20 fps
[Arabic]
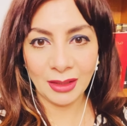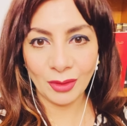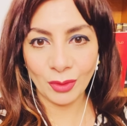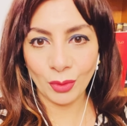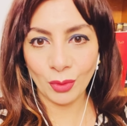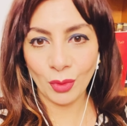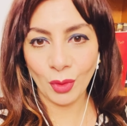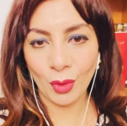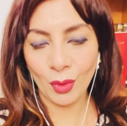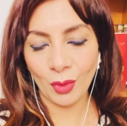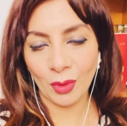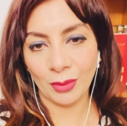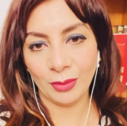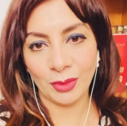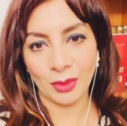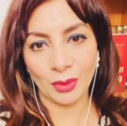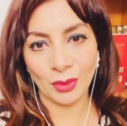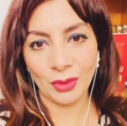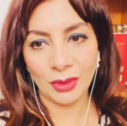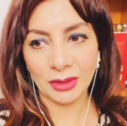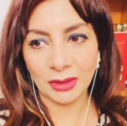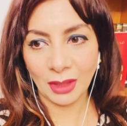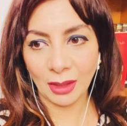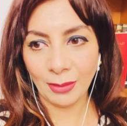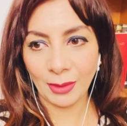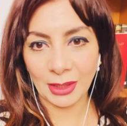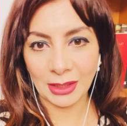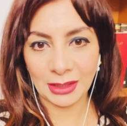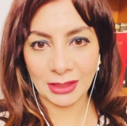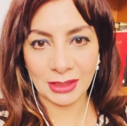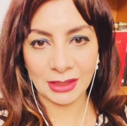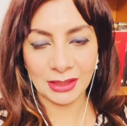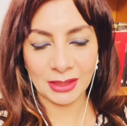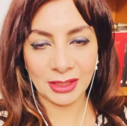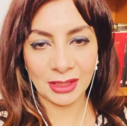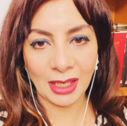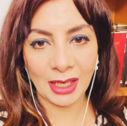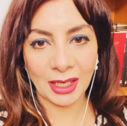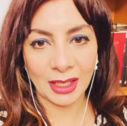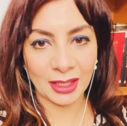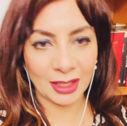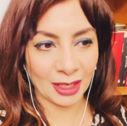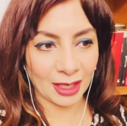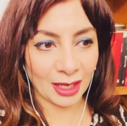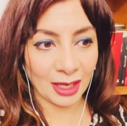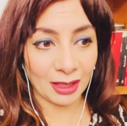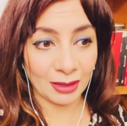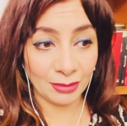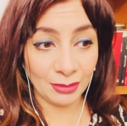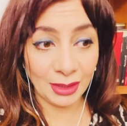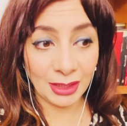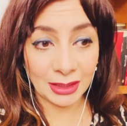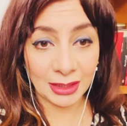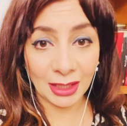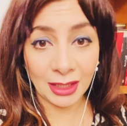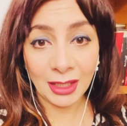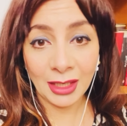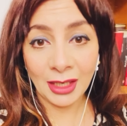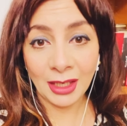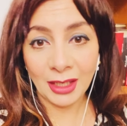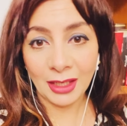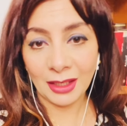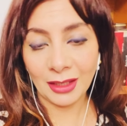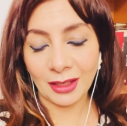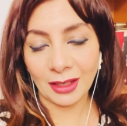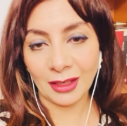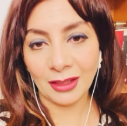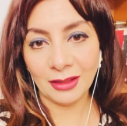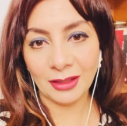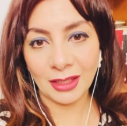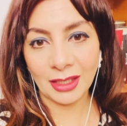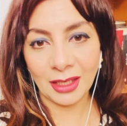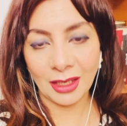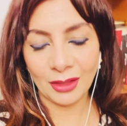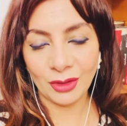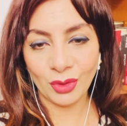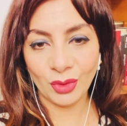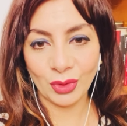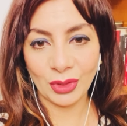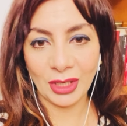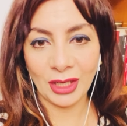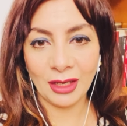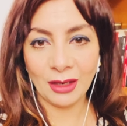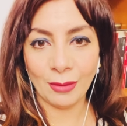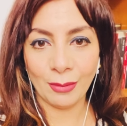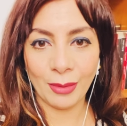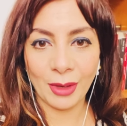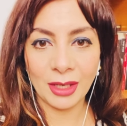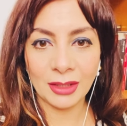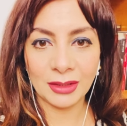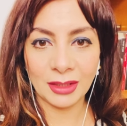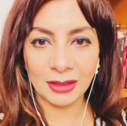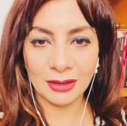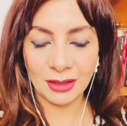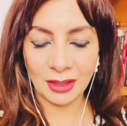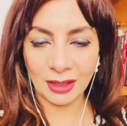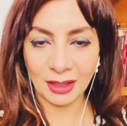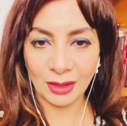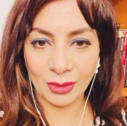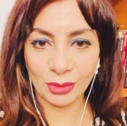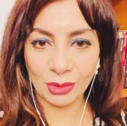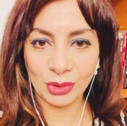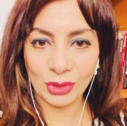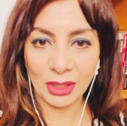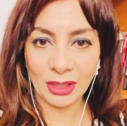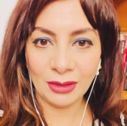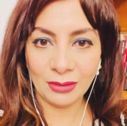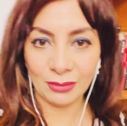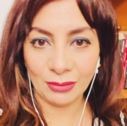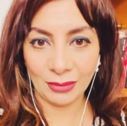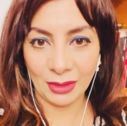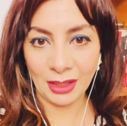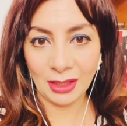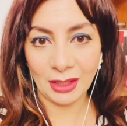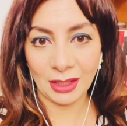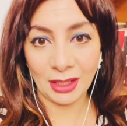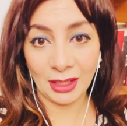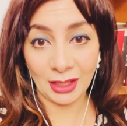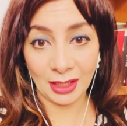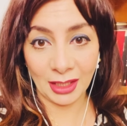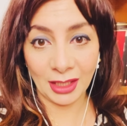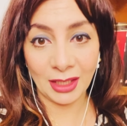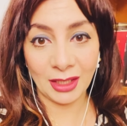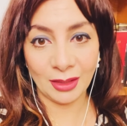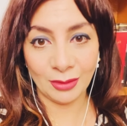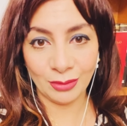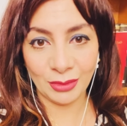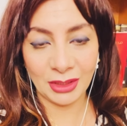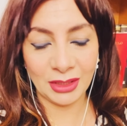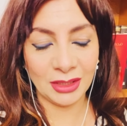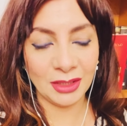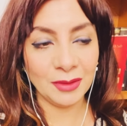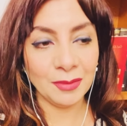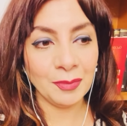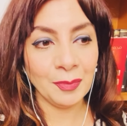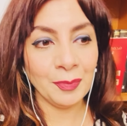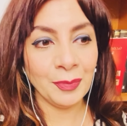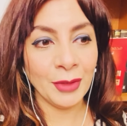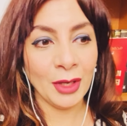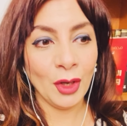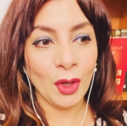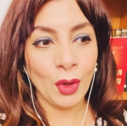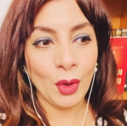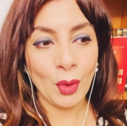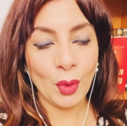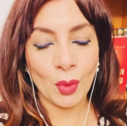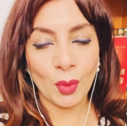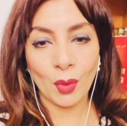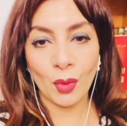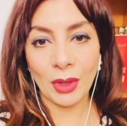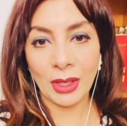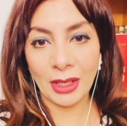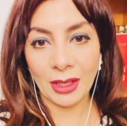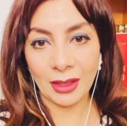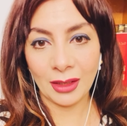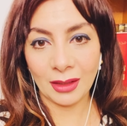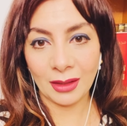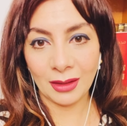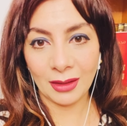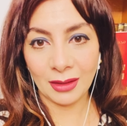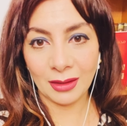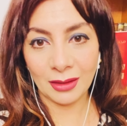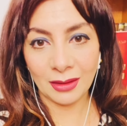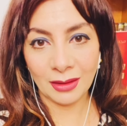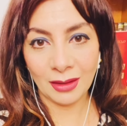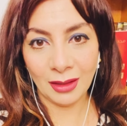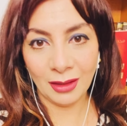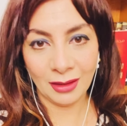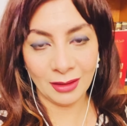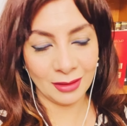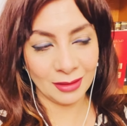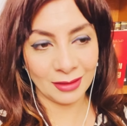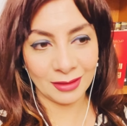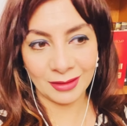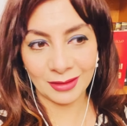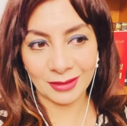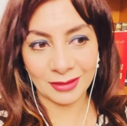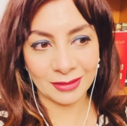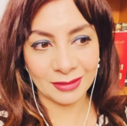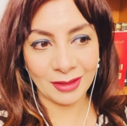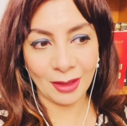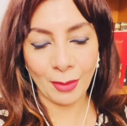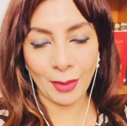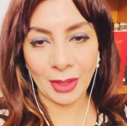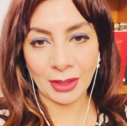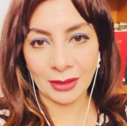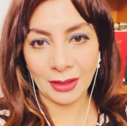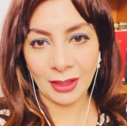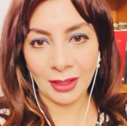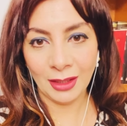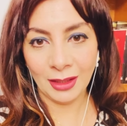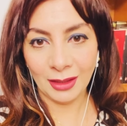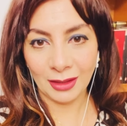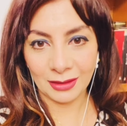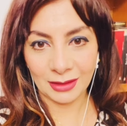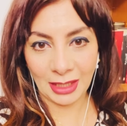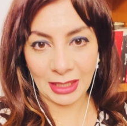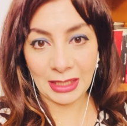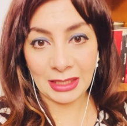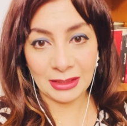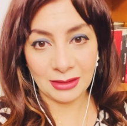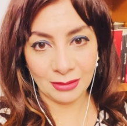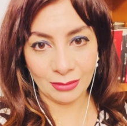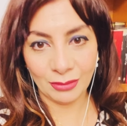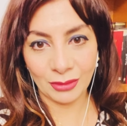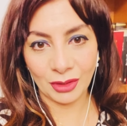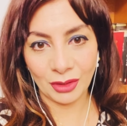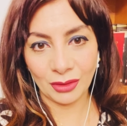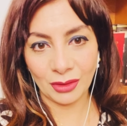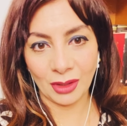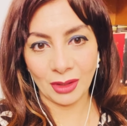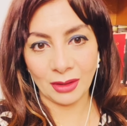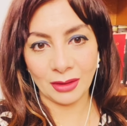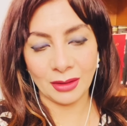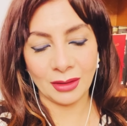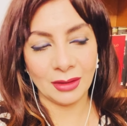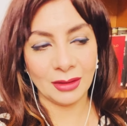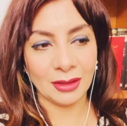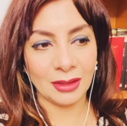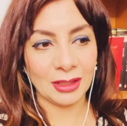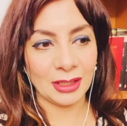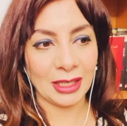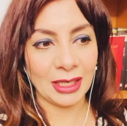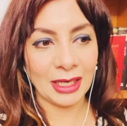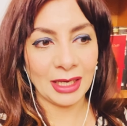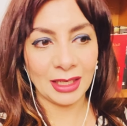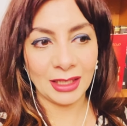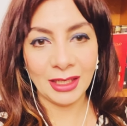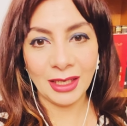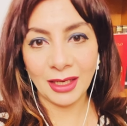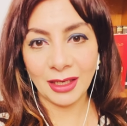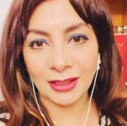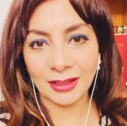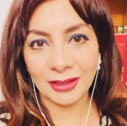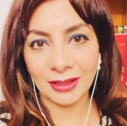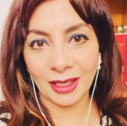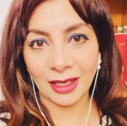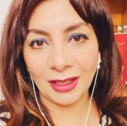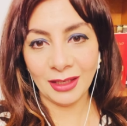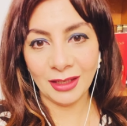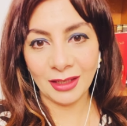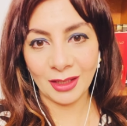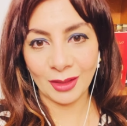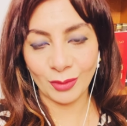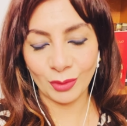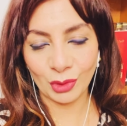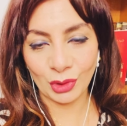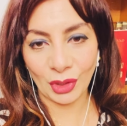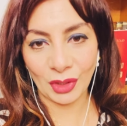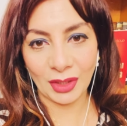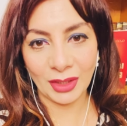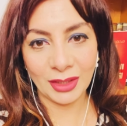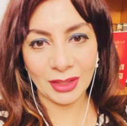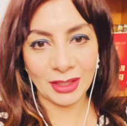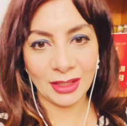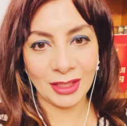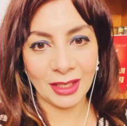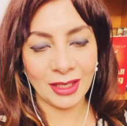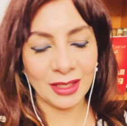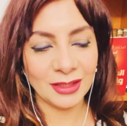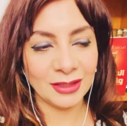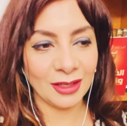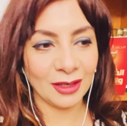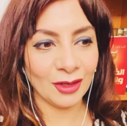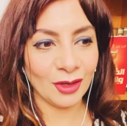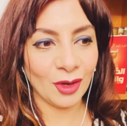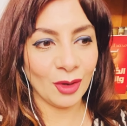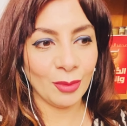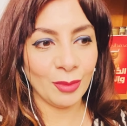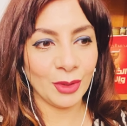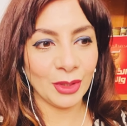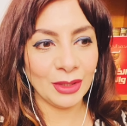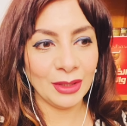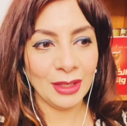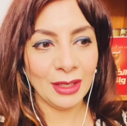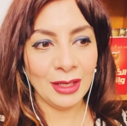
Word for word: وهو بيقول طبعا ان دي حاجه حميده لان كان هناك بعض التجاوزات من الاعلاميين وطبعا آه، آه، ده لازم يتغير الحقيقه ان انا كمتلقي لهذا الخبر